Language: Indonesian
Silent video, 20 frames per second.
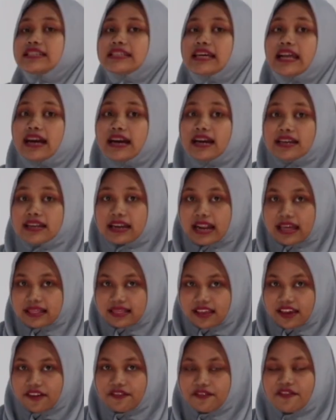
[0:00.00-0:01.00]
secara
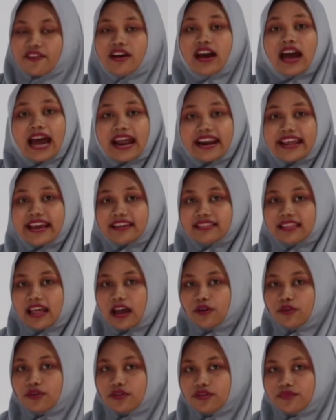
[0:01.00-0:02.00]
generatif? Ada yang
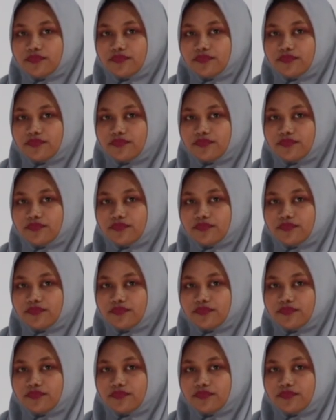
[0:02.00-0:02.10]
tahu?